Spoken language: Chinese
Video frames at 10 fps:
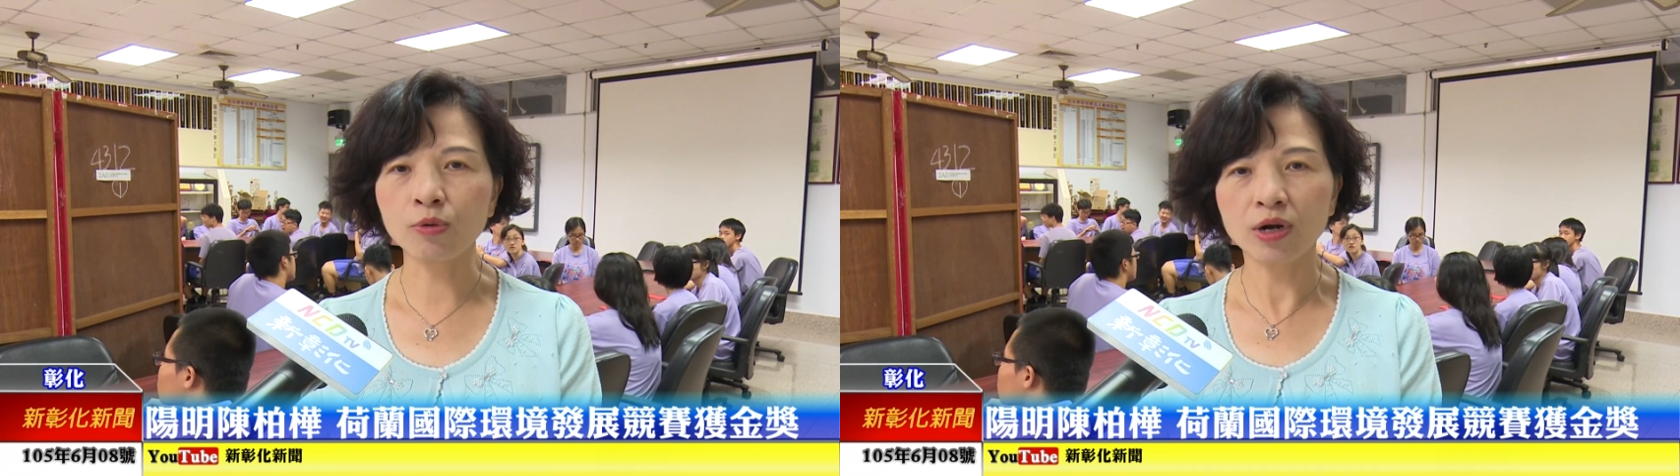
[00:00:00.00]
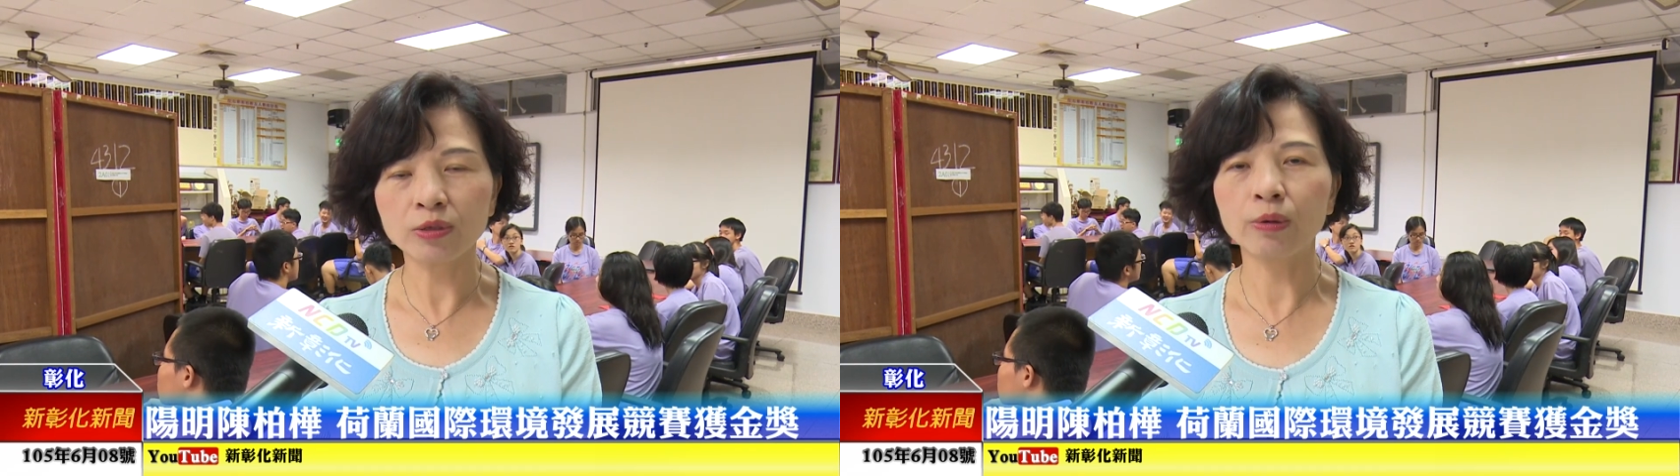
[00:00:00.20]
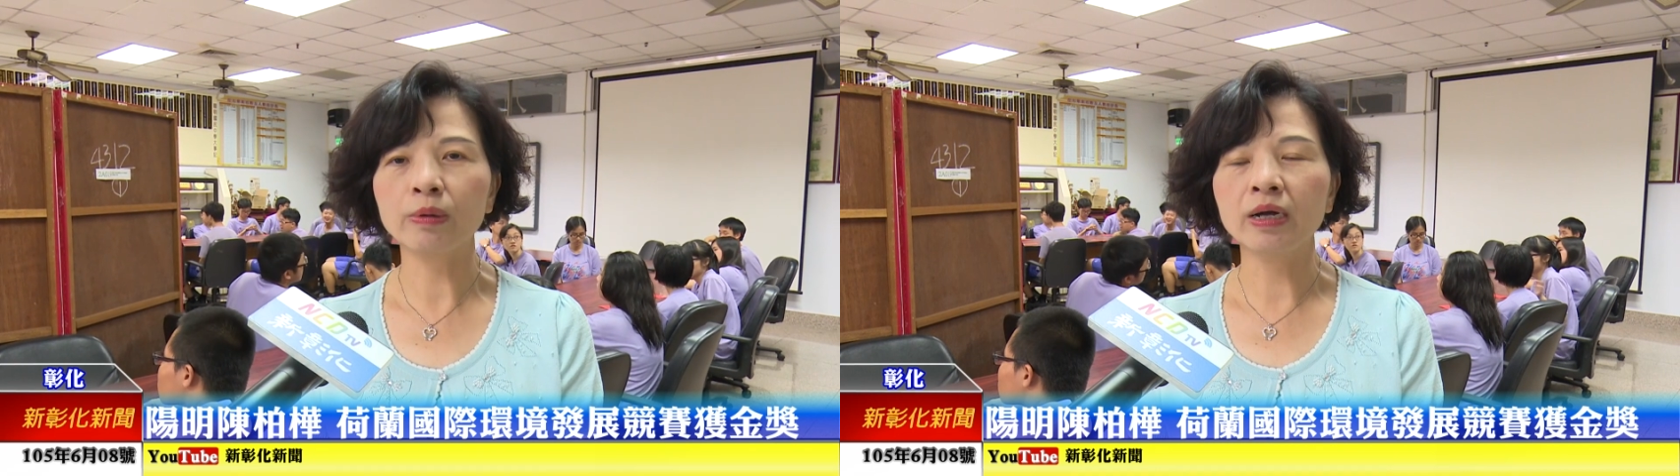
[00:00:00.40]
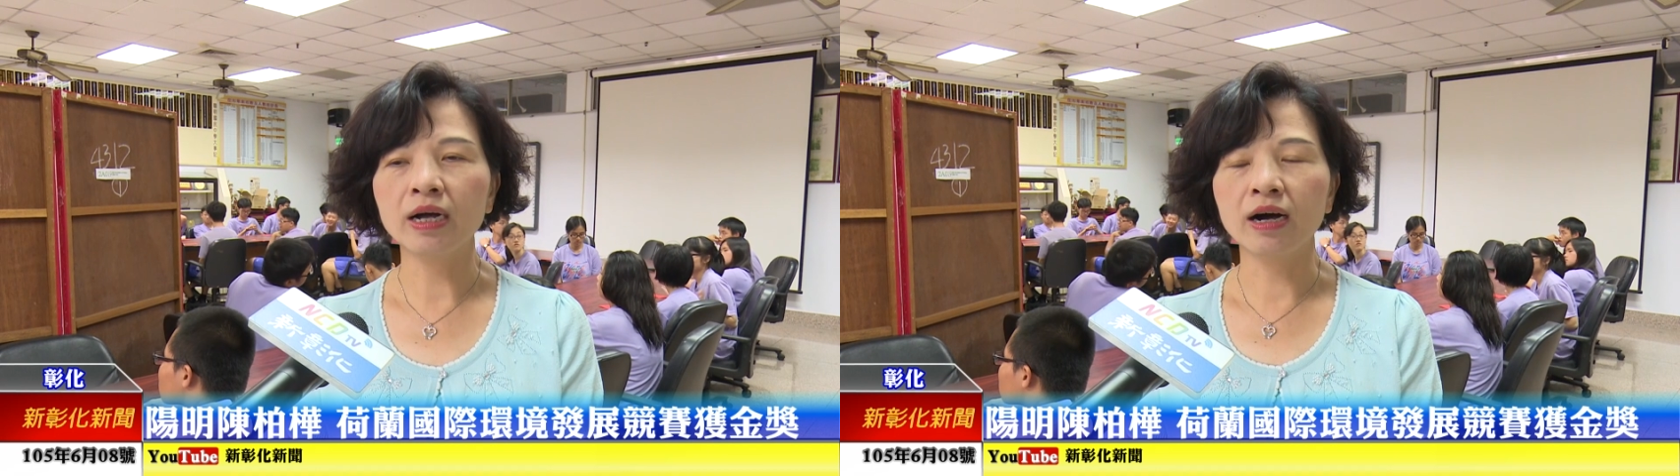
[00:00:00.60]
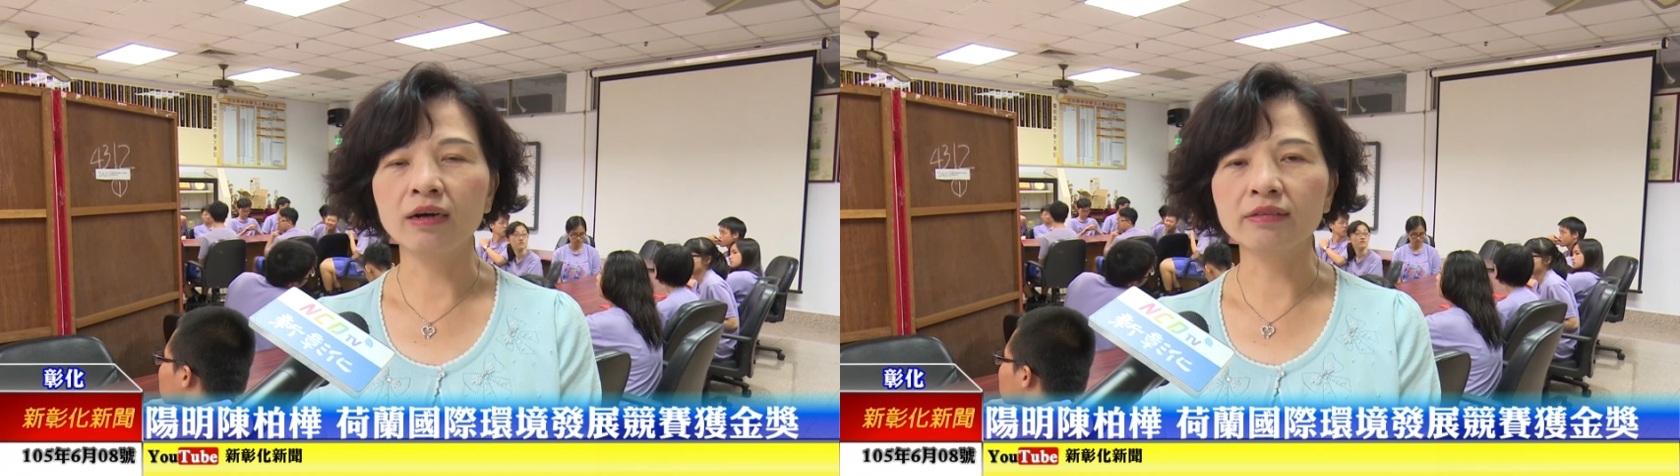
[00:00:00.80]
光荣，
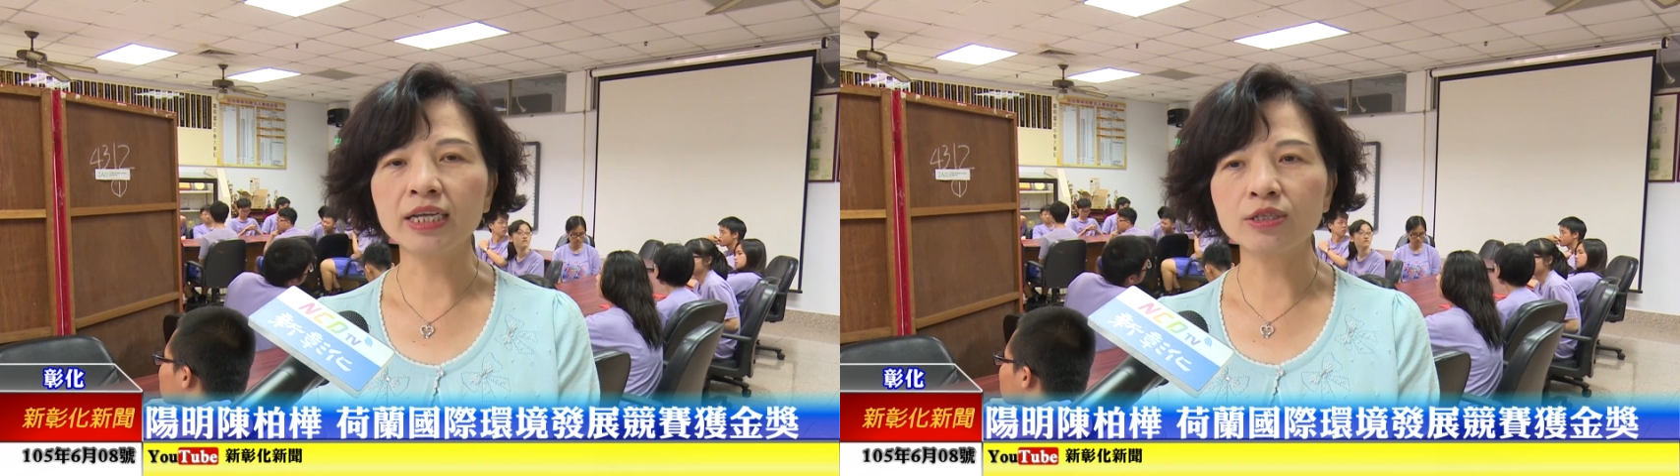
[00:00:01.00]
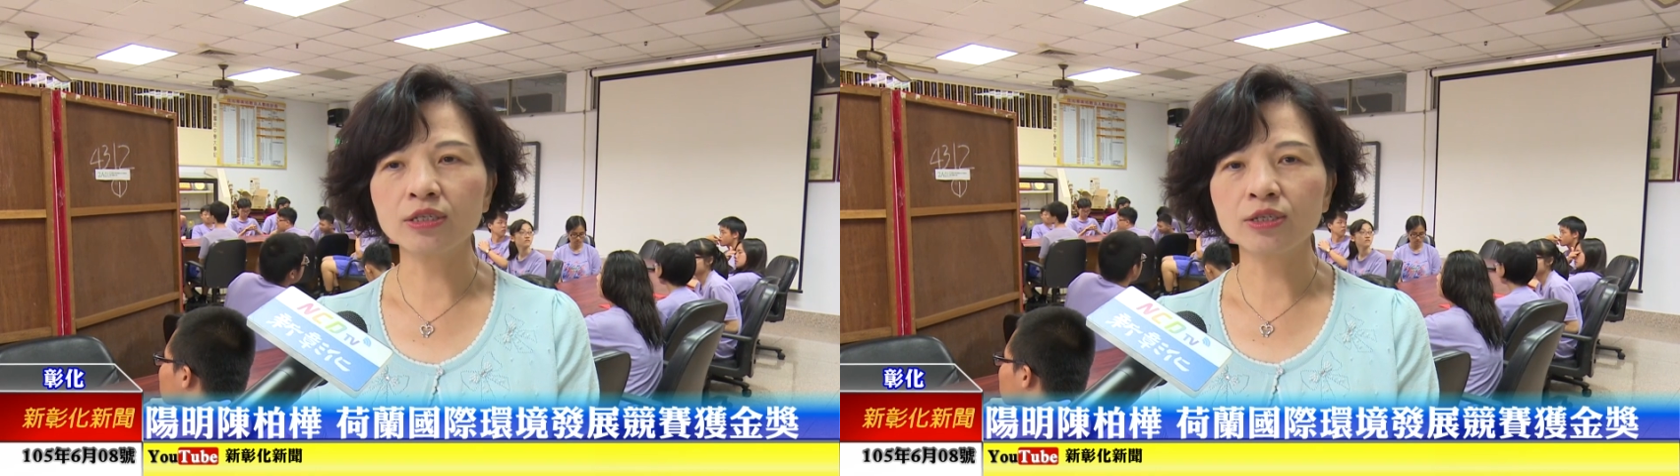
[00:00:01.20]
好，那。